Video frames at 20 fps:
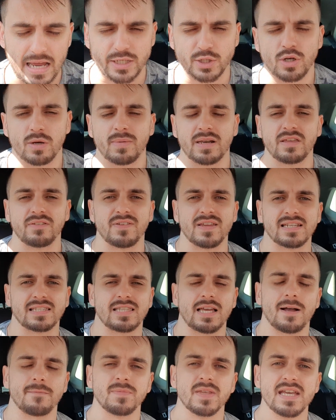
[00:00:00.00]
Así lo
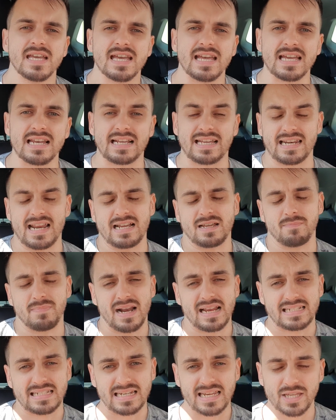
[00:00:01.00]
manifiesta el crack
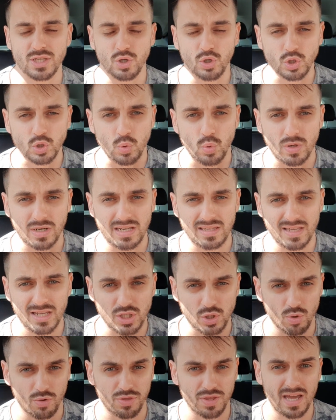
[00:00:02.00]
brasileño en sus redes
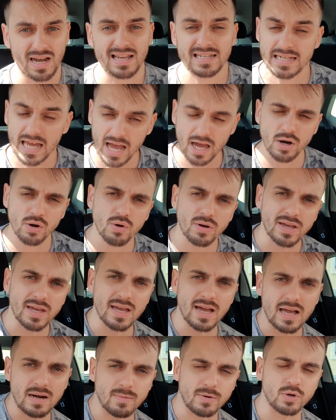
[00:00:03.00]
sociales, a lo
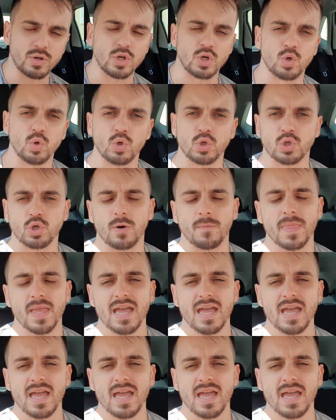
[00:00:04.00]
que Álvaro incluso